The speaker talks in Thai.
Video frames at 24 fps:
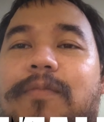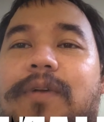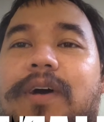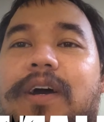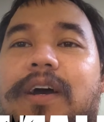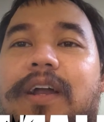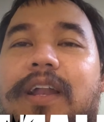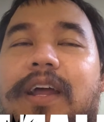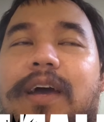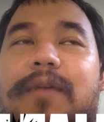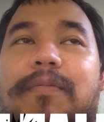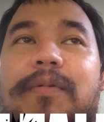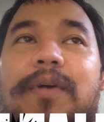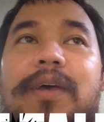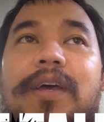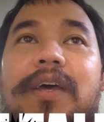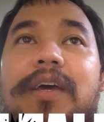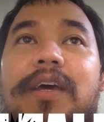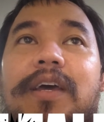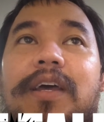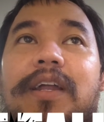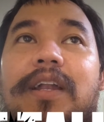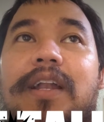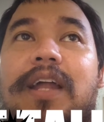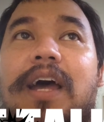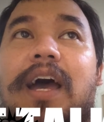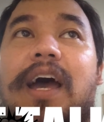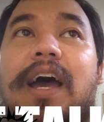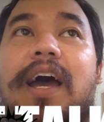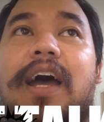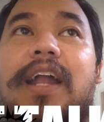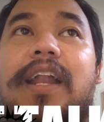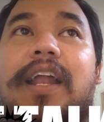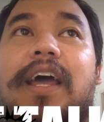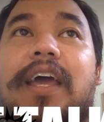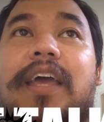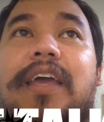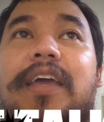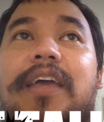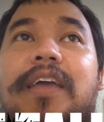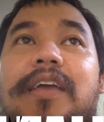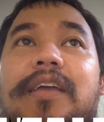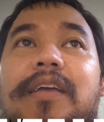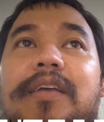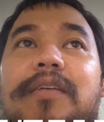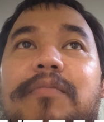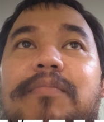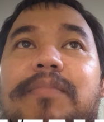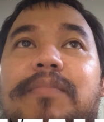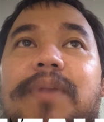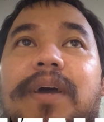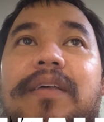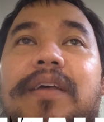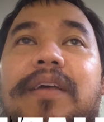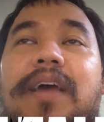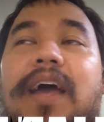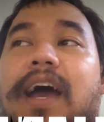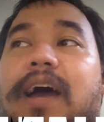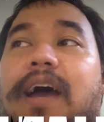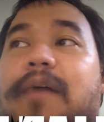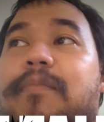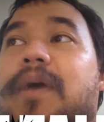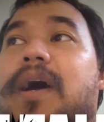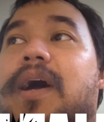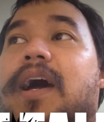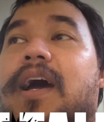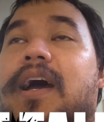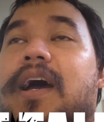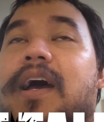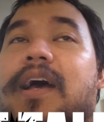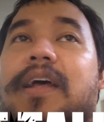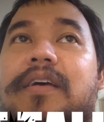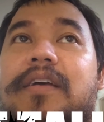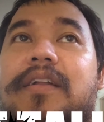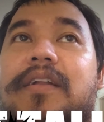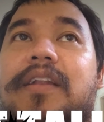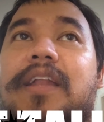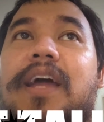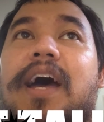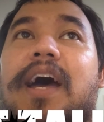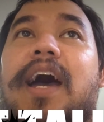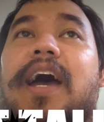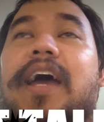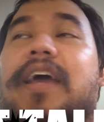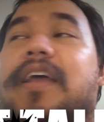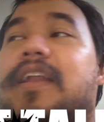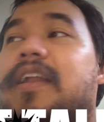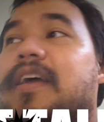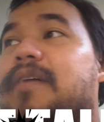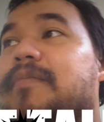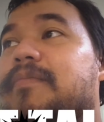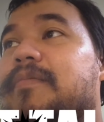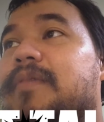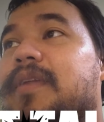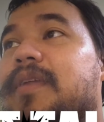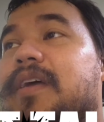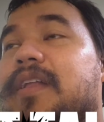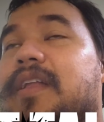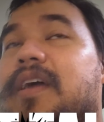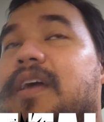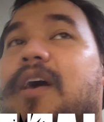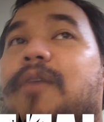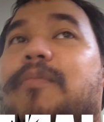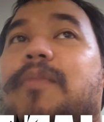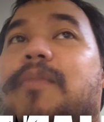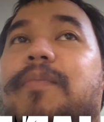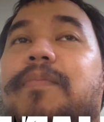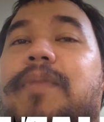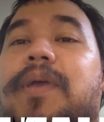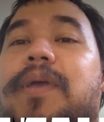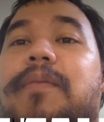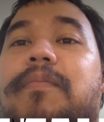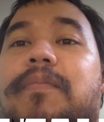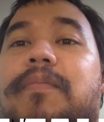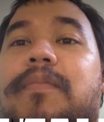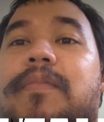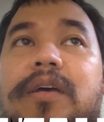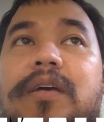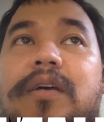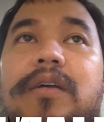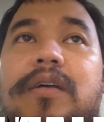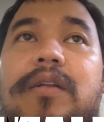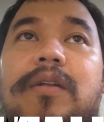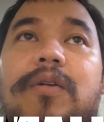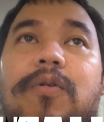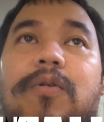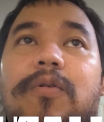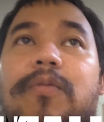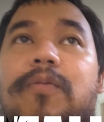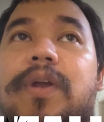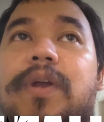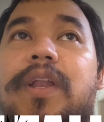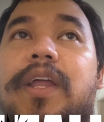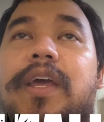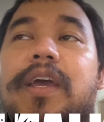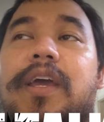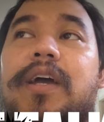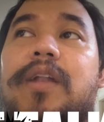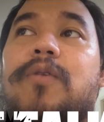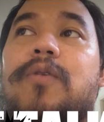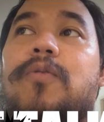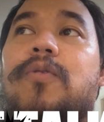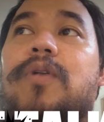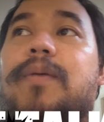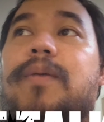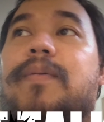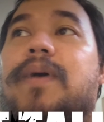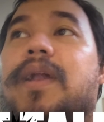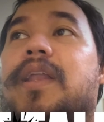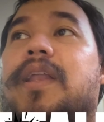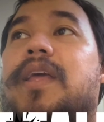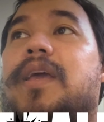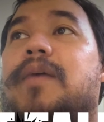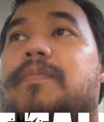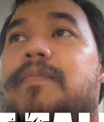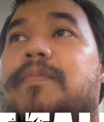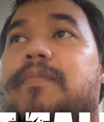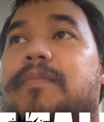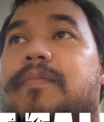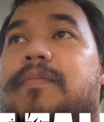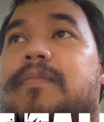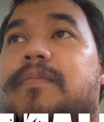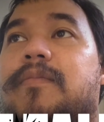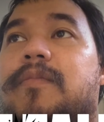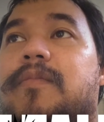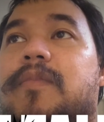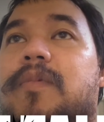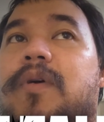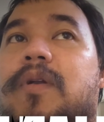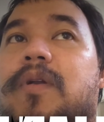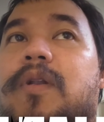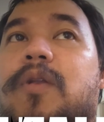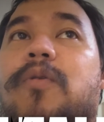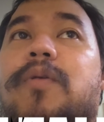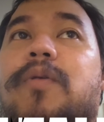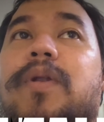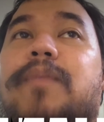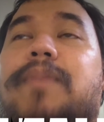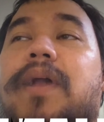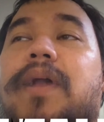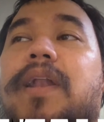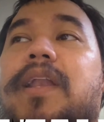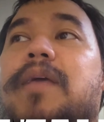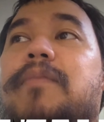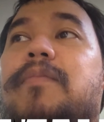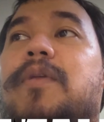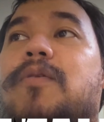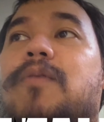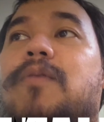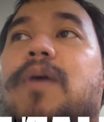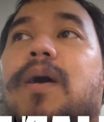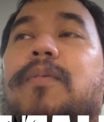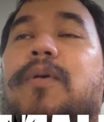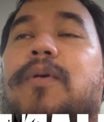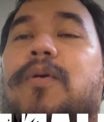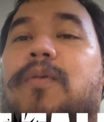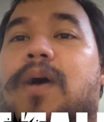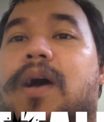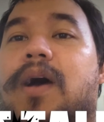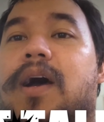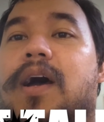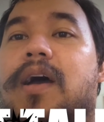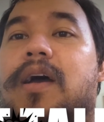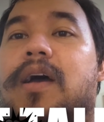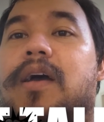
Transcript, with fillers: ฟเวอร์นะครับถ้าอันไหนไปหามาได้นะครับ เดี๋ยวจะเอามาพิมพ์ลงไว้ในกระทู้ในพันทิปลงพันทิปดีกว่า เพราะว่า